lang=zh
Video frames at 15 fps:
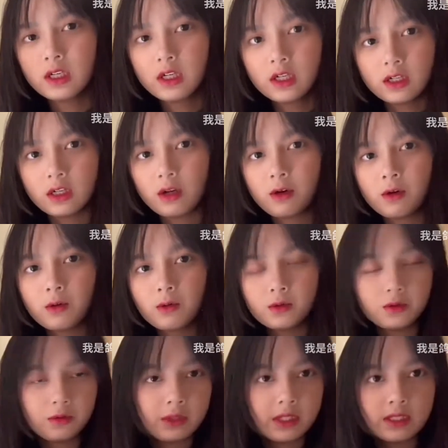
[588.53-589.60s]
然后我就
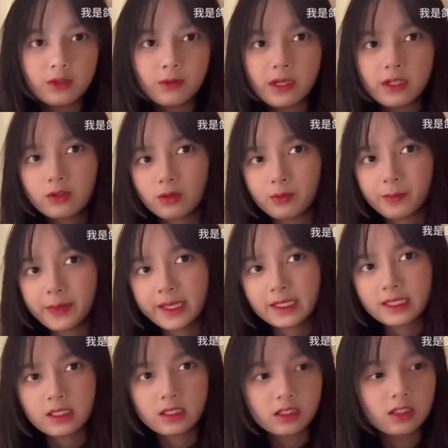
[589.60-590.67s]
挺喜欢这种配
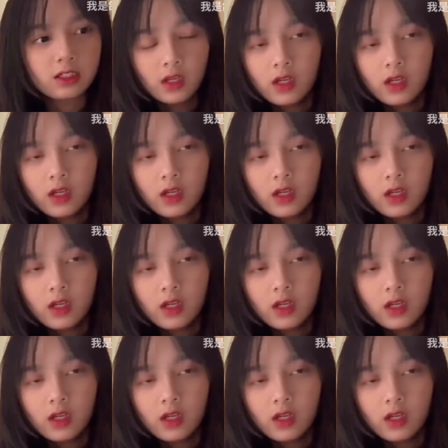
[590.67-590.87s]
色的。